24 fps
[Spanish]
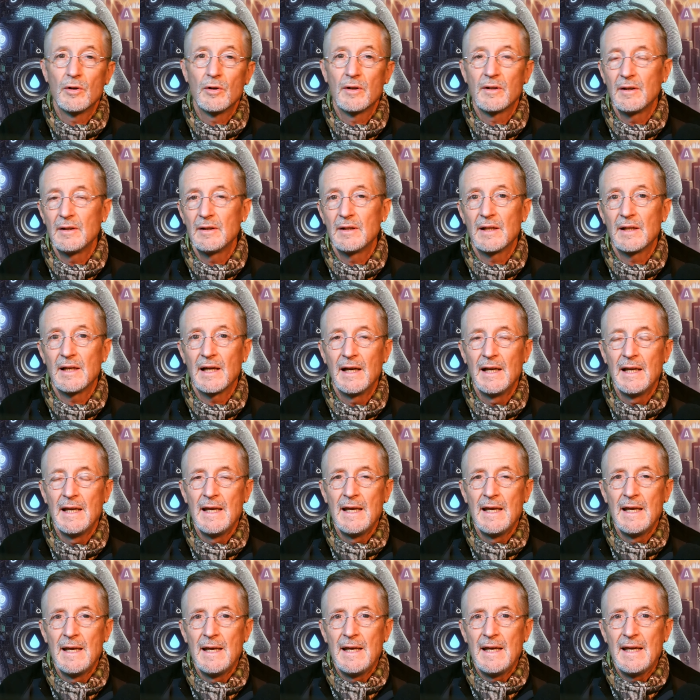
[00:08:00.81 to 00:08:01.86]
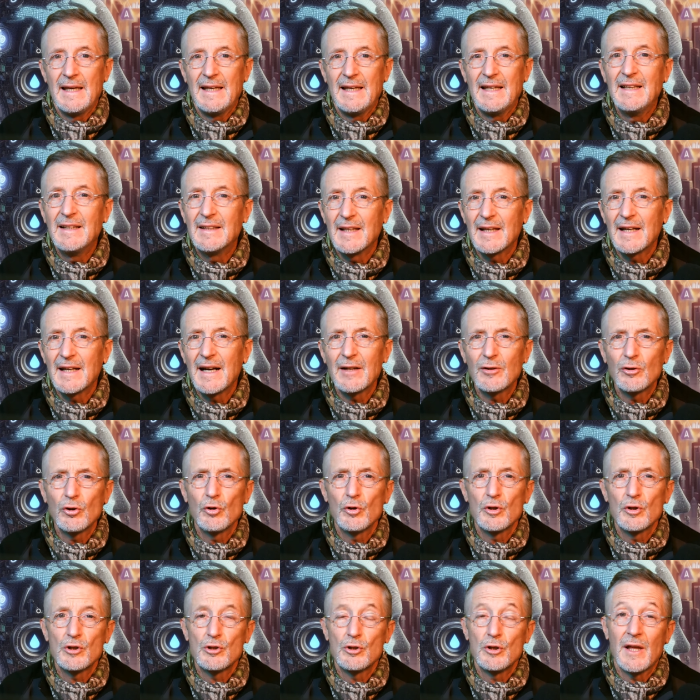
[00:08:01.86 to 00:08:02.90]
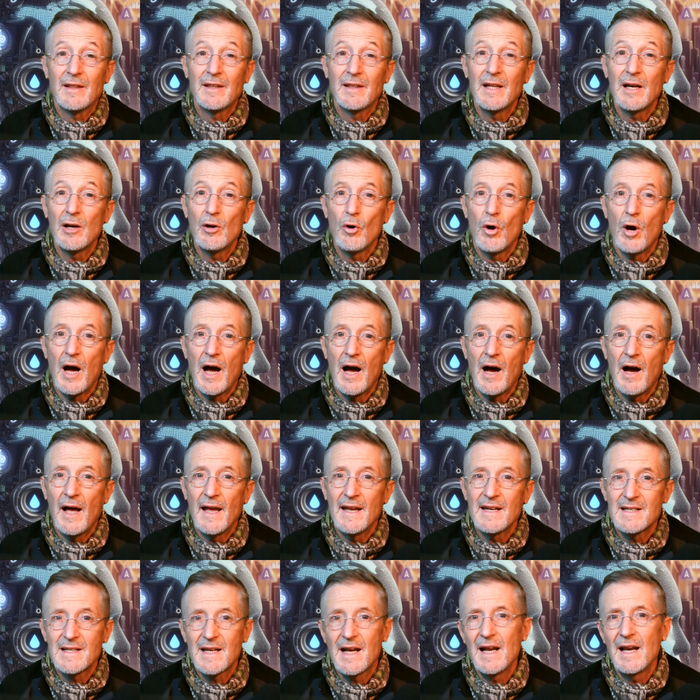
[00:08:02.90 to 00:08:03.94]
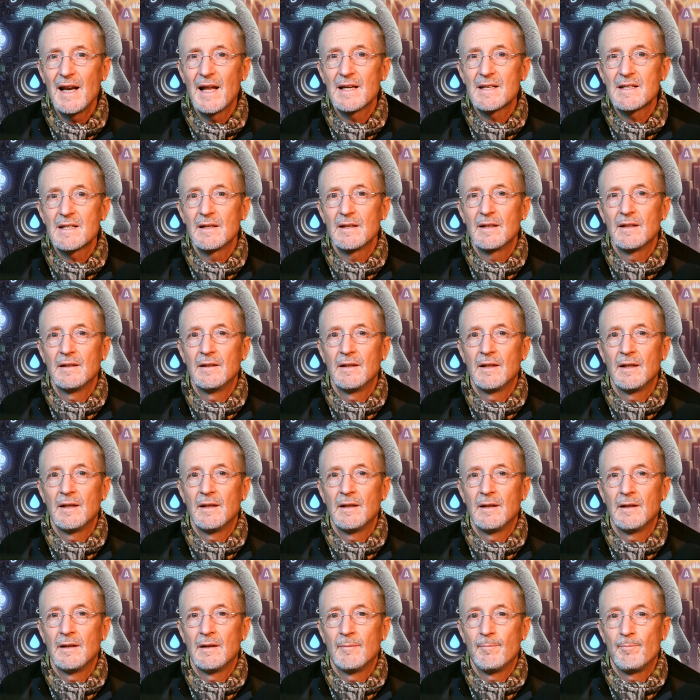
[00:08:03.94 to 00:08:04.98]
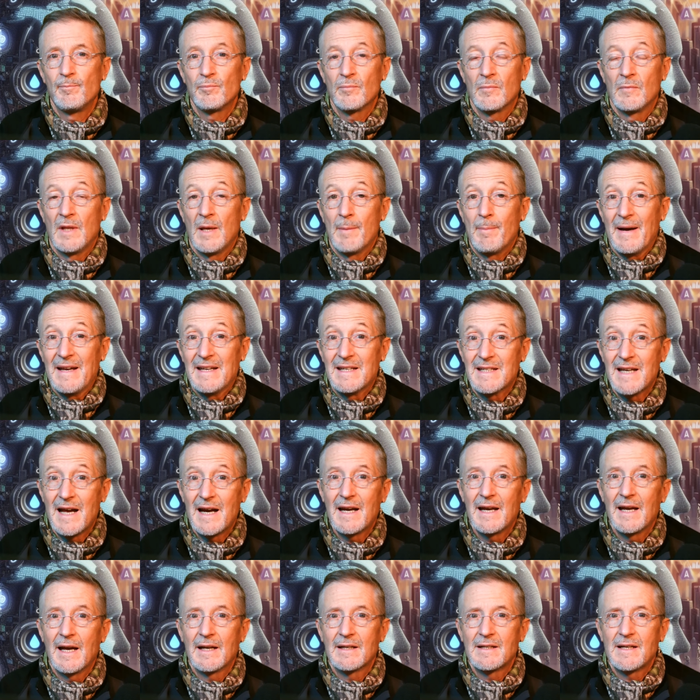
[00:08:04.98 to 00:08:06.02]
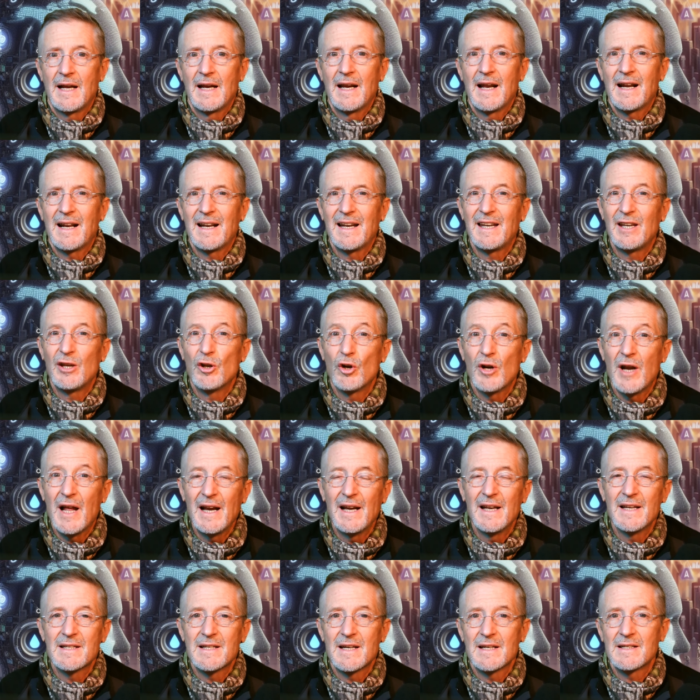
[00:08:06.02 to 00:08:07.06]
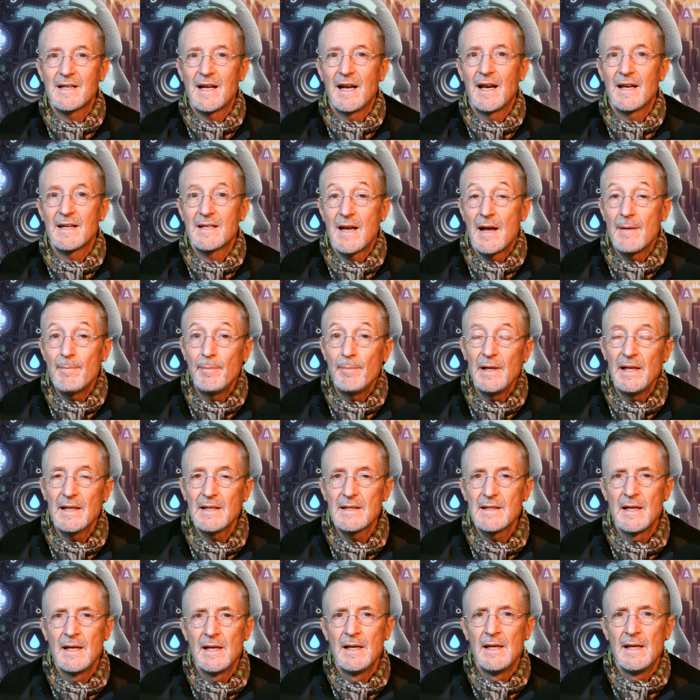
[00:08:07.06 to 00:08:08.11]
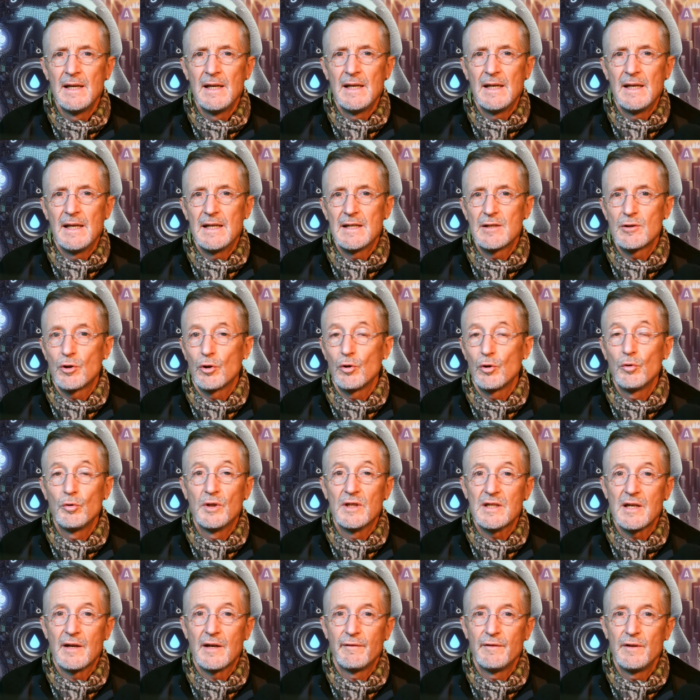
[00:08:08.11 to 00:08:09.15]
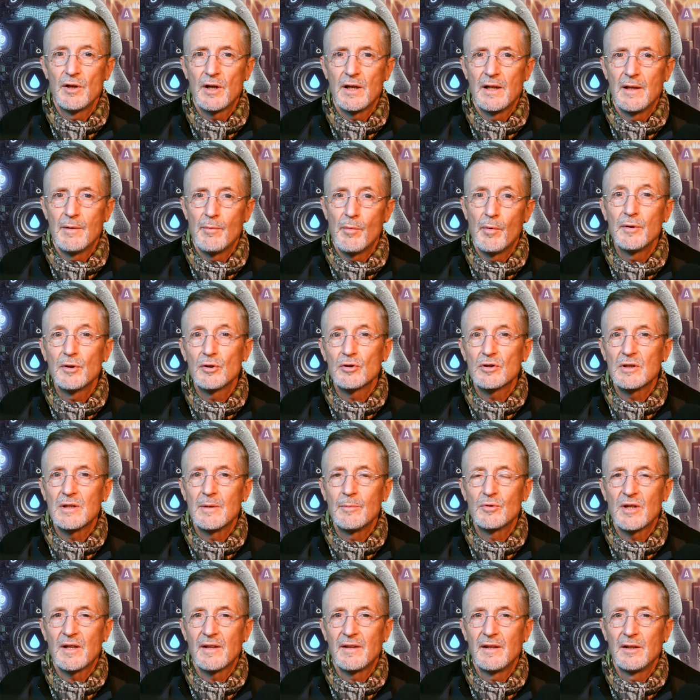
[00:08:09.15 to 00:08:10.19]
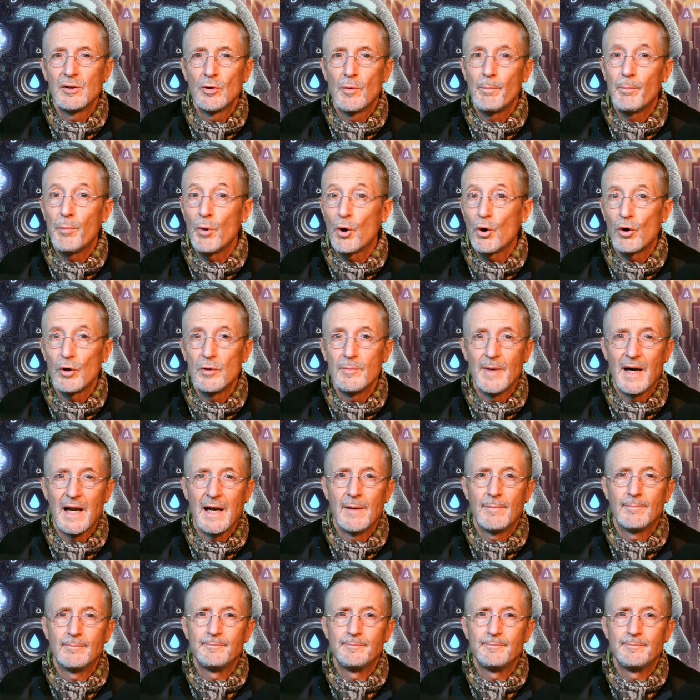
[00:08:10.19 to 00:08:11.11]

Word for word: etc. Integrar todo eso y hacerlo a escalas de, de paisaje, a escalas regionales, a escalas amplias, es todo un desafío que de momento estamos haciendo poco y mal.